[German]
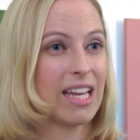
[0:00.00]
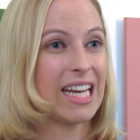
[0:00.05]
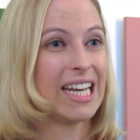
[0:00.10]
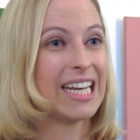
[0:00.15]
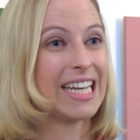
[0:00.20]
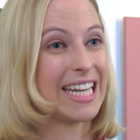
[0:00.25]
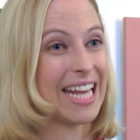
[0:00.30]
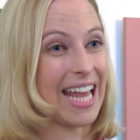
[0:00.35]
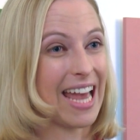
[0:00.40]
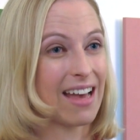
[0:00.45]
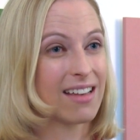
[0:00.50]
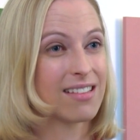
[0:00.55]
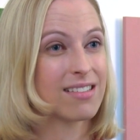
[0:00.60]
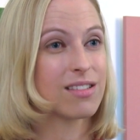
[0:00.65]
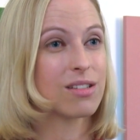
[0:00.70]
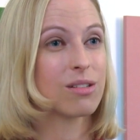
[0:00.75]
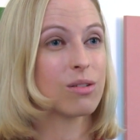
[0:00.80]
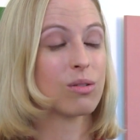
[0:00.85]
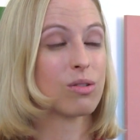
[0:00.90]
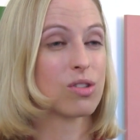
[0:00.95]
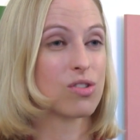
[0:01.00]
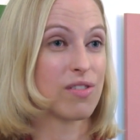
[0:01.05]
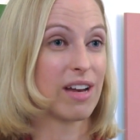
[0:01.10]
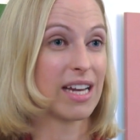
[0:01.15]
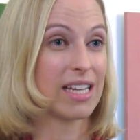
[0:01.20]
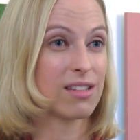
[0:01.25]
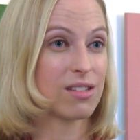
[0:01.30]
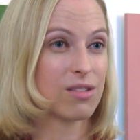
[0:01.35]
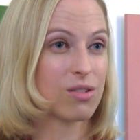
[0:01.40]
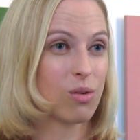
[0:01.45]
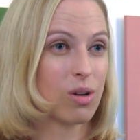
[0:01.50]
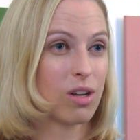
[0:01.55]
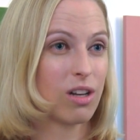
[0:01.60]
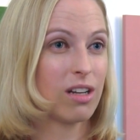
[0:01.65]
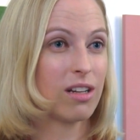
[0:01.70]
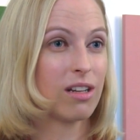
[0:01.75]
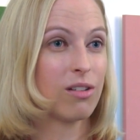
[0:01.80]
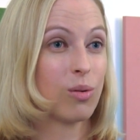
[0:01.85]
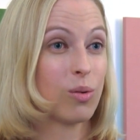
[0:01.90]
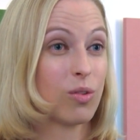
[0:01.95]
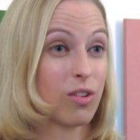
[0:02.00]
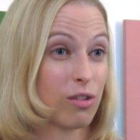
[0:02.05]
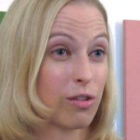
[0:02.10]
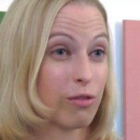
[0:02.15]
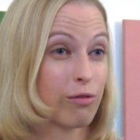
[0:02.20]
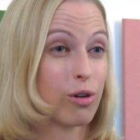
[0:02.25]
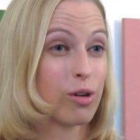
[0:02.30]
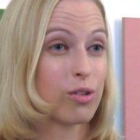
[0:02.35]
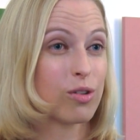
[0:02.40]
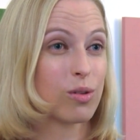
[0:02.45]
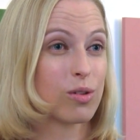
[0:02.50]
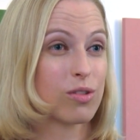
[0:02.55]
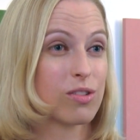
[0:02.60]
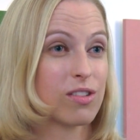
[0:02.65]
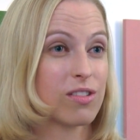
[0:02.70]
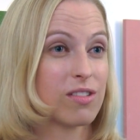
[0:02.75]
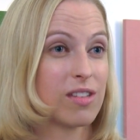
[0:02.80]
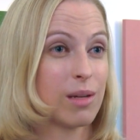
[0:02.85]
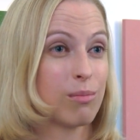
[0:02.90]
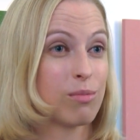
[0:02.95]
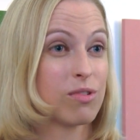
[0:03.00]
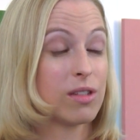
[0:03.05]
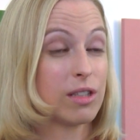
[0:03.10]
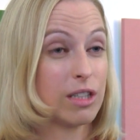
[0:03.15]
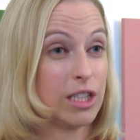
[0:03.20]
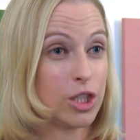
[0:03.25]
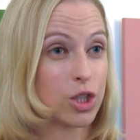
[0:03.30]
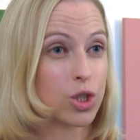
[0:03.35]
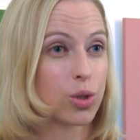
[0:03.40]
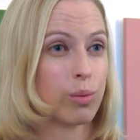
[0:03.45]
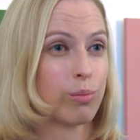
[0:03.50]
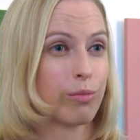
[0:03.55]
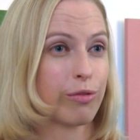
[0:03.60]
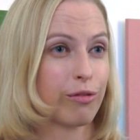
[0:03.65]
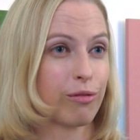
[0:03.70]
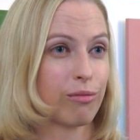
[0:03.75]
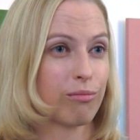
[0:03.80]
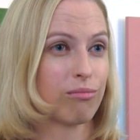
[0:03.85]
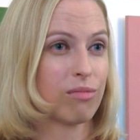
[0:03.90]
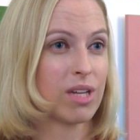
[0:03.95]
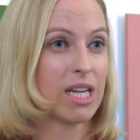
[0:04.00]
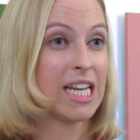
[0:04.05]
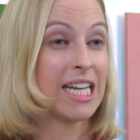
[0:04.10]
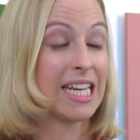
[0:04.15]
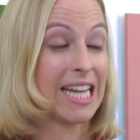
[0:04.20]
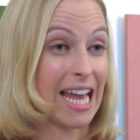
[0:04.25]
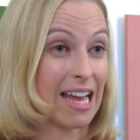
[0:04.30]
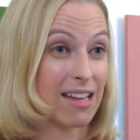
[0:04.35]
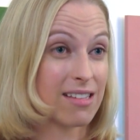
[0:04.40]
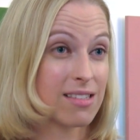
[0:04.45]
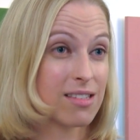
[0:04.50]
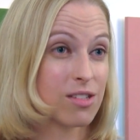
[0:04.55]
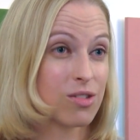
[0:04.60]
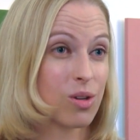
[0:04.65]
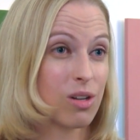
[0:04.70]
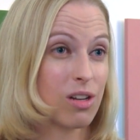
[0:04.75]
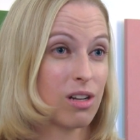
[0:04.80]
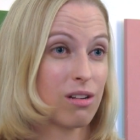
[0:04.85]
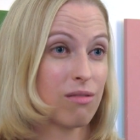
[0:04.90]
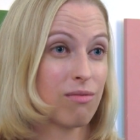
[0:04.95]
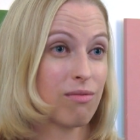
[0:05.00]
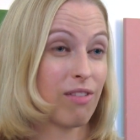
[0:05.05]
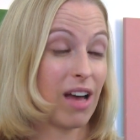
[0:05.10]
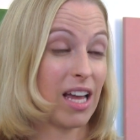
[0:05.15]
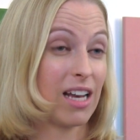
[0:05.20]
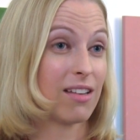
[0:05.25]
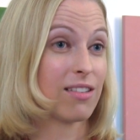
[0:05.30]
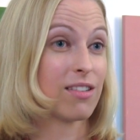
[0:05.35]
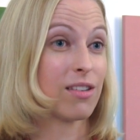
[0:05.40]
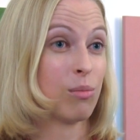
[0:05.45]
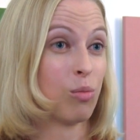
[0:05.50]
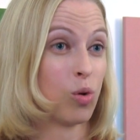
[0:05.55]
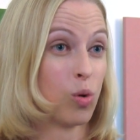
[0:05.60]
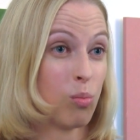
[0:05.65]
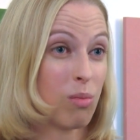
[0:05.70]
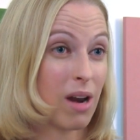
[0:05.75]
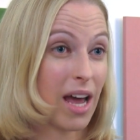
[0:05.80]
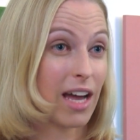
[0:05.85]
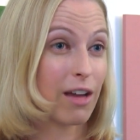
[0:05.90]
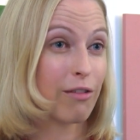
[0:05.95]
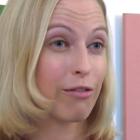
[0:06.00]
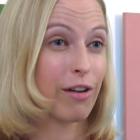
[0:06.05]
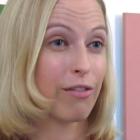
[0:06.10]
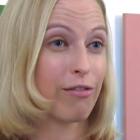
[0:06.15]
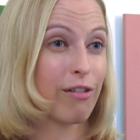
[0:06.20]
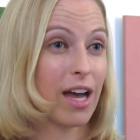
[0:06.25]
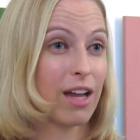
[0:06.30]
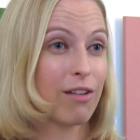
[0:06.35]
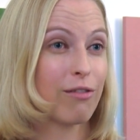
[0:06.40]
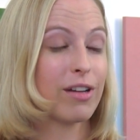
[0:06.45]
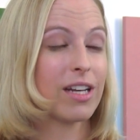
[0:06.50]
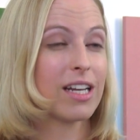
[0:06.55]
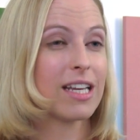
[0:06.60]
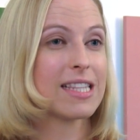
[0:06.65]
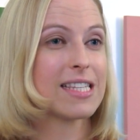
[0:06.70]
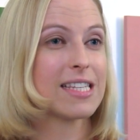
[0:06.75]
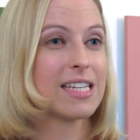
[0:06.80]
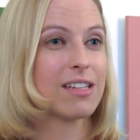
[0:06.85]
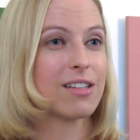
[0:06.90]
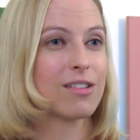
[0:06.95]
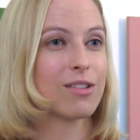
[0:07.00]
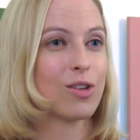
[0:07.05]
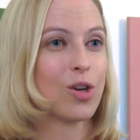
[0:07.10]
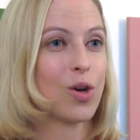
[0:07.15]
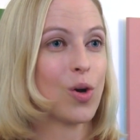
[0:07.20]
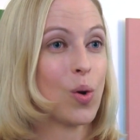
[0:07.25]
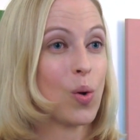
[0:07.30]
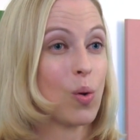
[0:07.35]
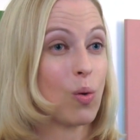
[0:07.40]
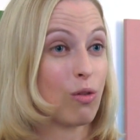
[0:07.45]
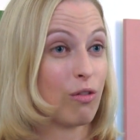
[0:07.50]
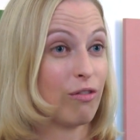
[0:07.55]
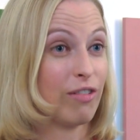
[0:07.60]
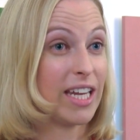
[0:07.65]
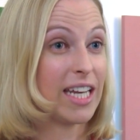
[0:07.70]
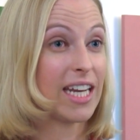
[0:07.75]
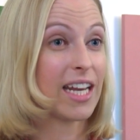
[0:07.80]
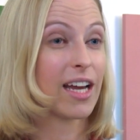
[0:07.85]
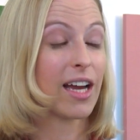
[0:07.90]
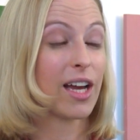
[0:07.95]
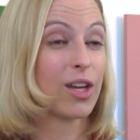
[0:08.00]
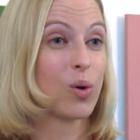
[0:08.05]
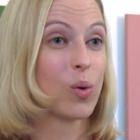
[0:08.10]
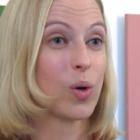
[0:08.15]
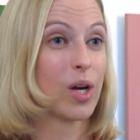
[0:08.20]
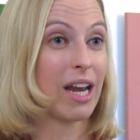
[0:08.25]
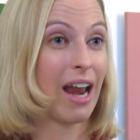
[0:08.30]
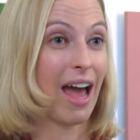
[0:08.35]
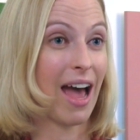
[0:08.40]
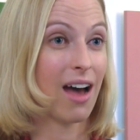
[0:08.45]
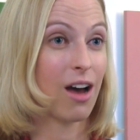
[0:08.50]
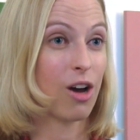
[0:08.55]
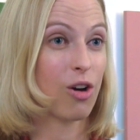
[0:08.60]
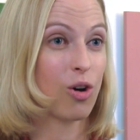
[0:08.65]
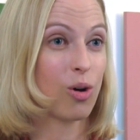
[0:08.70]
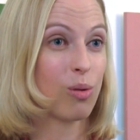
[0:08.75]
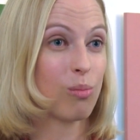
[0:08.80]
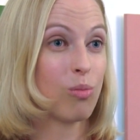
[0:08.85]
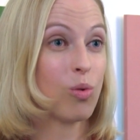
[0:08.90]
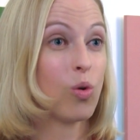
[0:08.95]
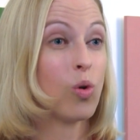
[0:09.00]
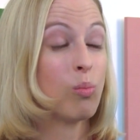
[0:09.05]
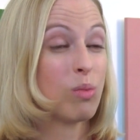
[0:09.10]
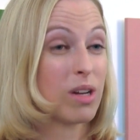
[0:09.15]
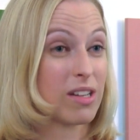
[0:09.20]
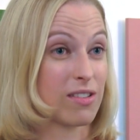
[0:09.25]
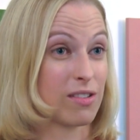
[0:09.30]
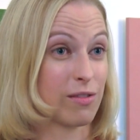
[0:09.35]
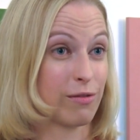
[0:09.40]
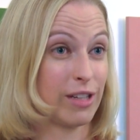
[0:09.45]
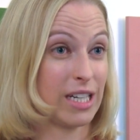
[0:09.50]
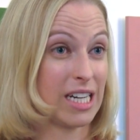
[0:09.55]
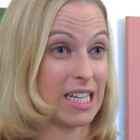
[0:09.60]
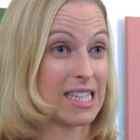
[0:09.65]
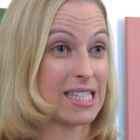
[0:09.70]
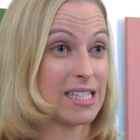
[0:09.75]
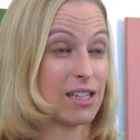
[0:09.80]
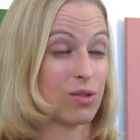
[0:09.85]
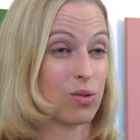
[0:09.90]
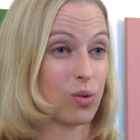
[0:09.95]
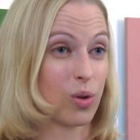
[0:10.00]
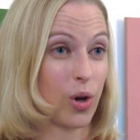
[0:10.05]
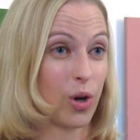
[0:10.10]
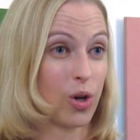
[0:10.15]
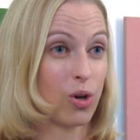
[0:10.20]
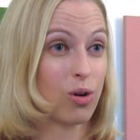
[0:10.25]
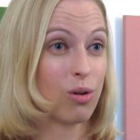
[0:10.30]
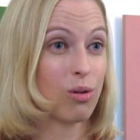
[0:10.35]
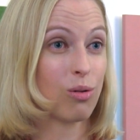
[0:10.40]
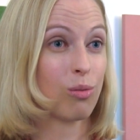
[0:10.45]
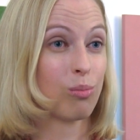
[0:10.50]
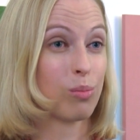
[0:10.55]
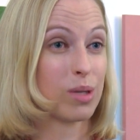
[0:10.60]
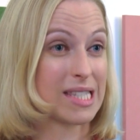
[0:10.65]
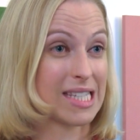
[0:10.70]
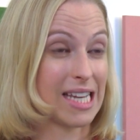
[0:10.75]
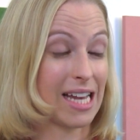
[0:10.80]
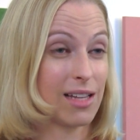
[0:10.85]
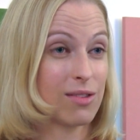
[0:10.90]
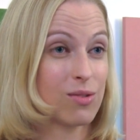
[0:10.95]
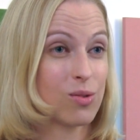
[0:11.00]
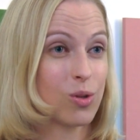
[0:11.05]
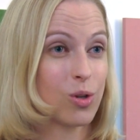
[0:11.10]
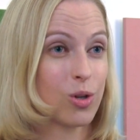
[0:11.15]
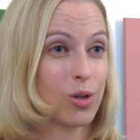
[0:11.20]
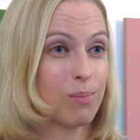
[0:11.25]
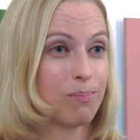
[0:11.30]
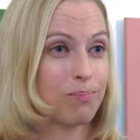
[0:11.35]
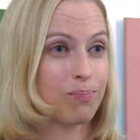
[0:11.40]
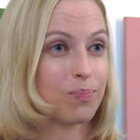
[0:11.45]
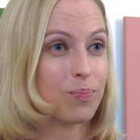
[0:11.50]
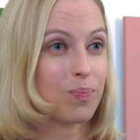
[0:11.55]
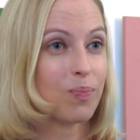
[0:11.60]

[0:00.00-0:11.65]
denn die erste und zweite Säulen unseres Vorsorgesystems, die schrumpfen. Die erste Säule, weil es im Umlageverfahren finanziert ist und weniger junge nachkommen, um das finanzieren zu können, um bezahlen zu können.